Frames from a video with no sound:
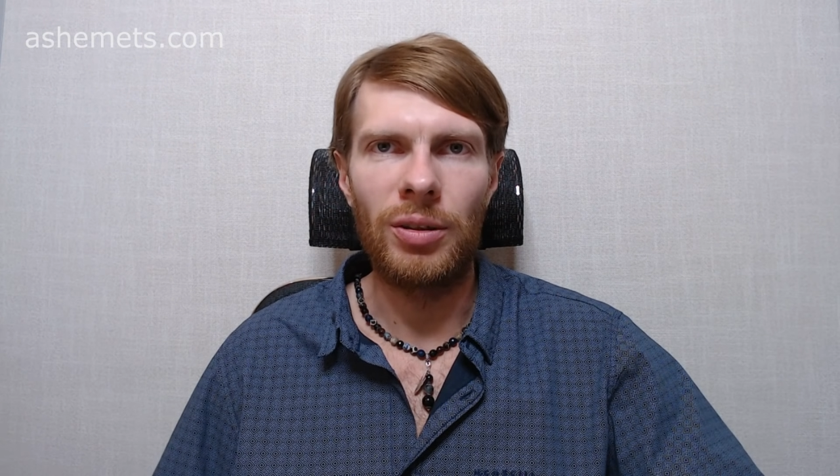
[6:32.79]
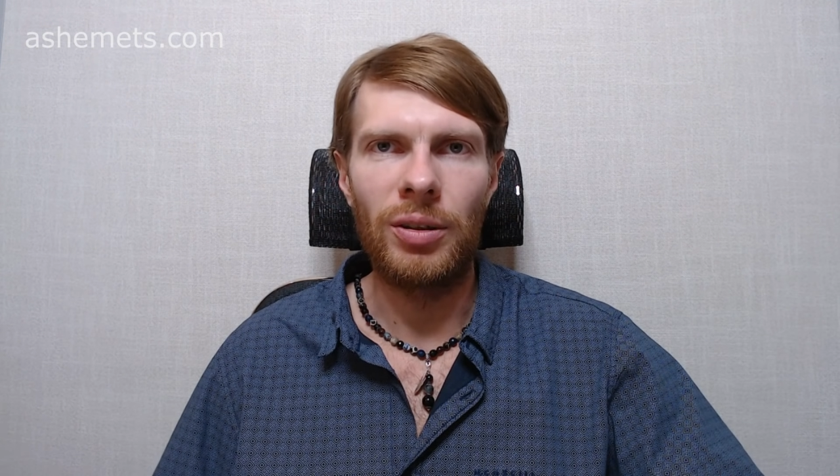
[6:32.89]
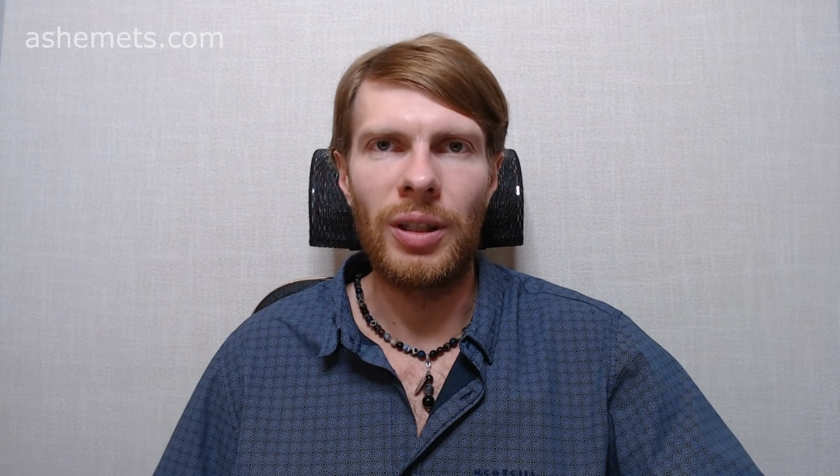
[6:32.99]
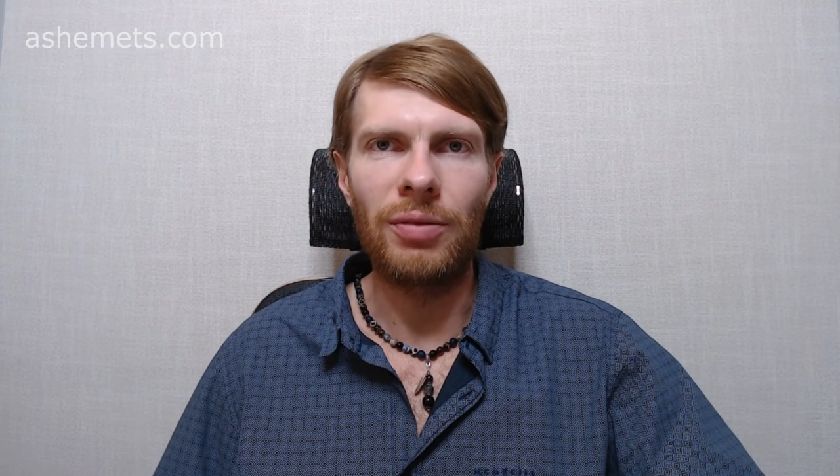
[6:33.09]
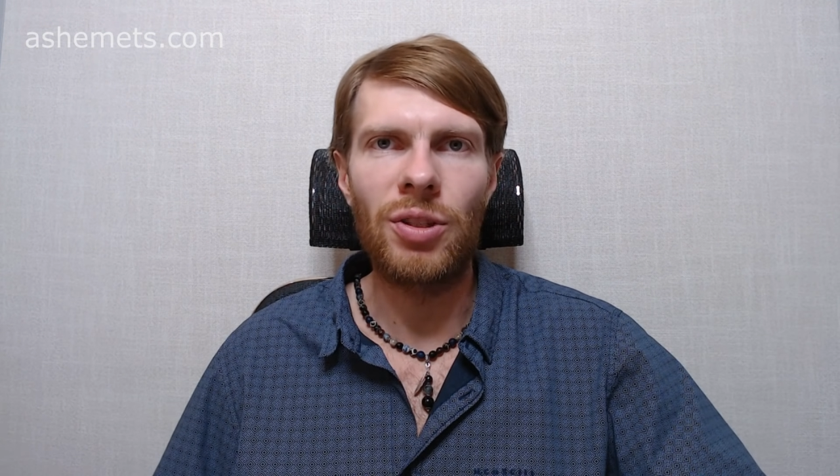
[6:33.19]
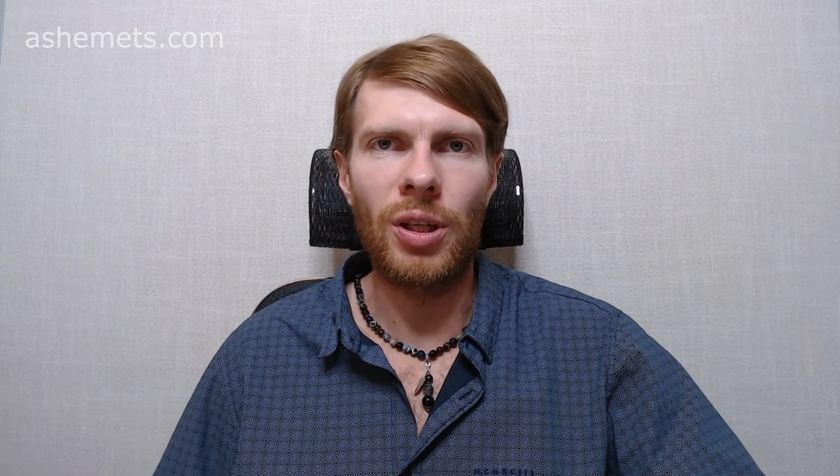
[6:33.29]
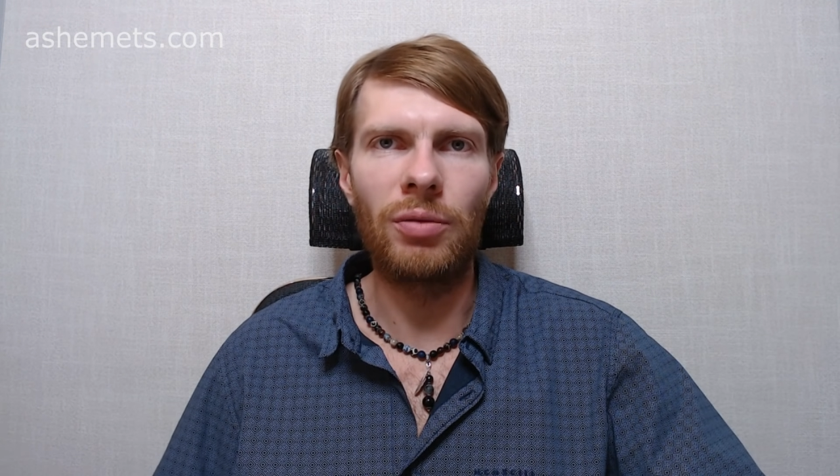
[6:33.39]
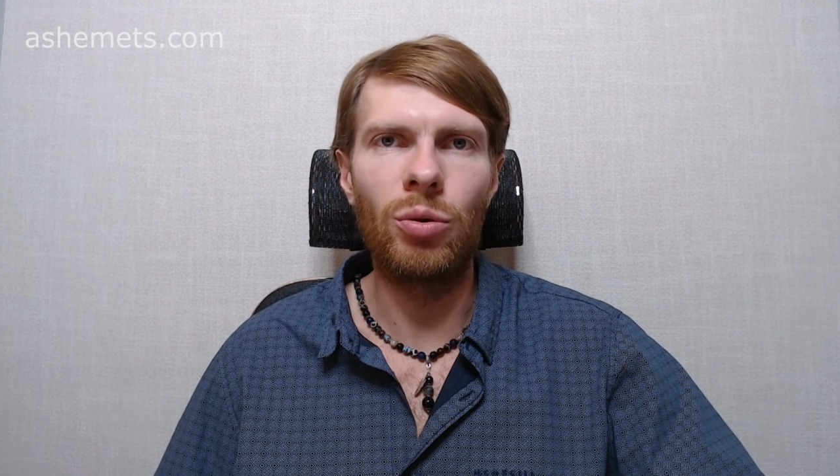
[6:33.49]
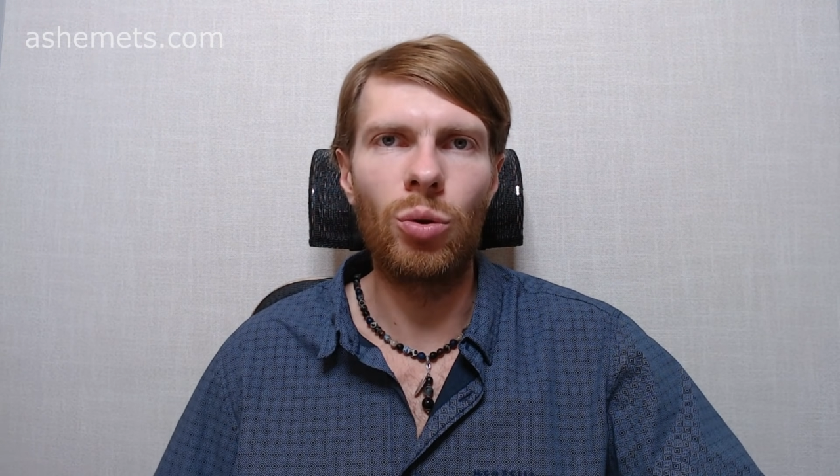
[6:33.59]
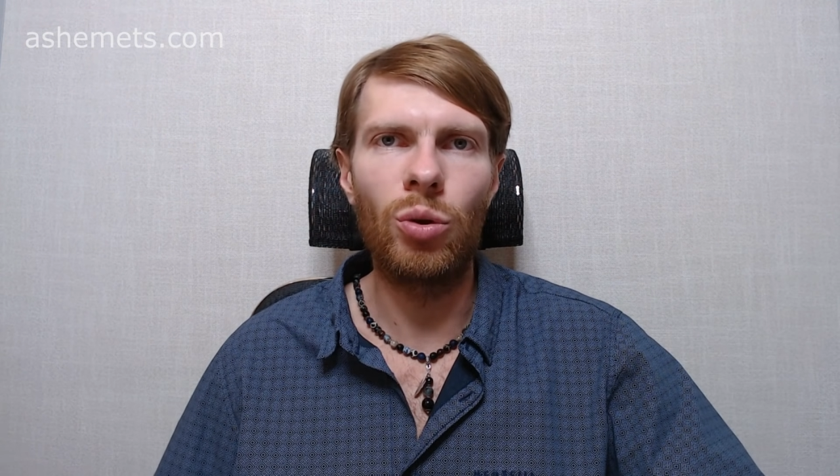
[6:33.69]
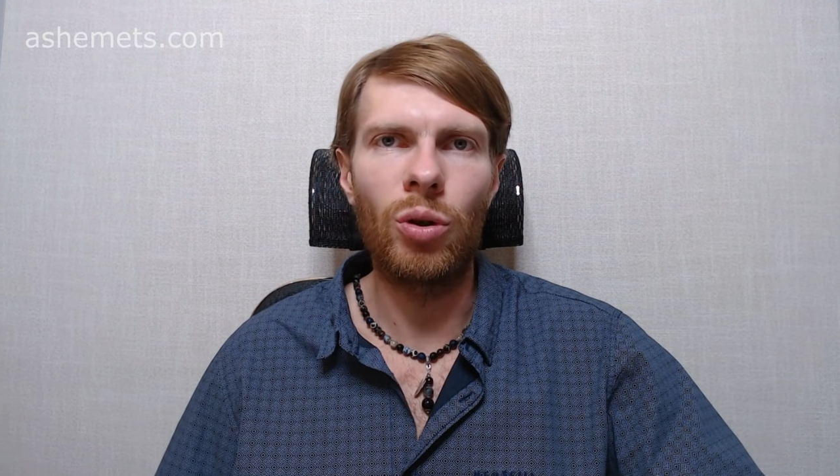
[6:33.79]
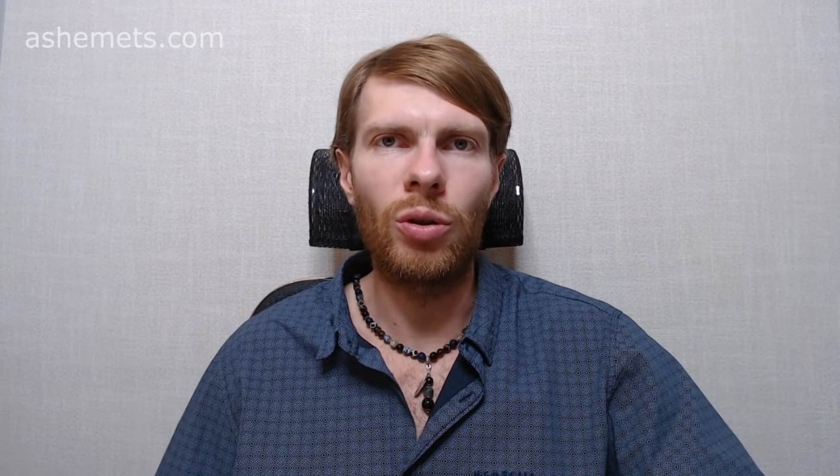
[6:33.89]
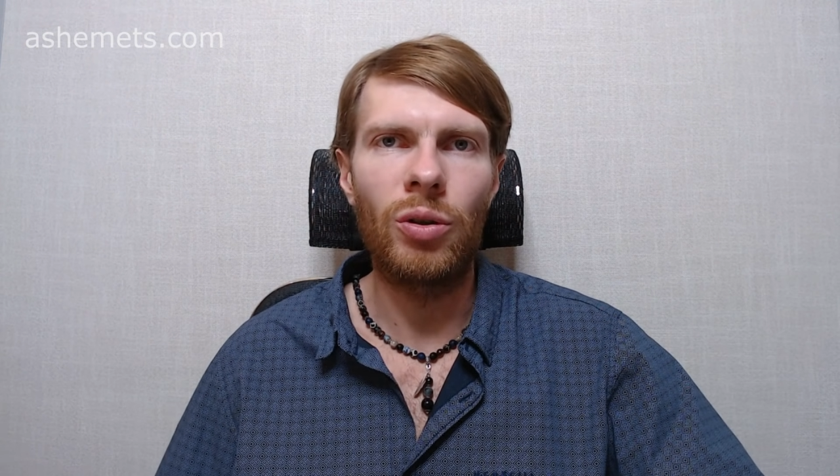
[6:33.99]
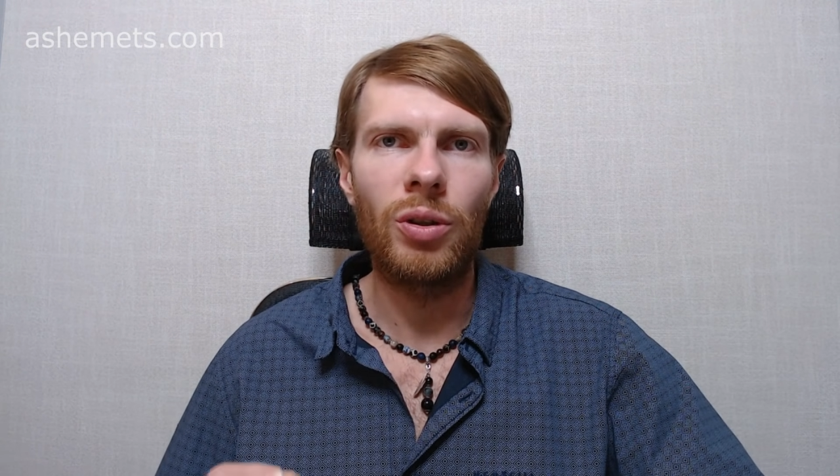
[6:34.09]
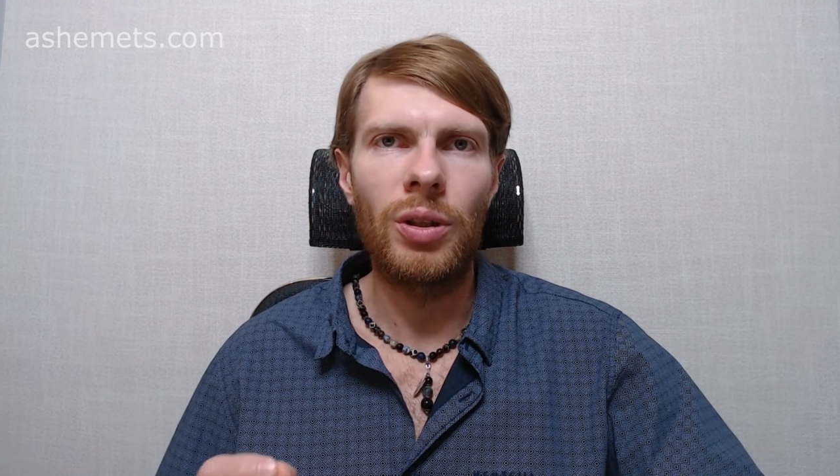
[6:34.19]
Я все равно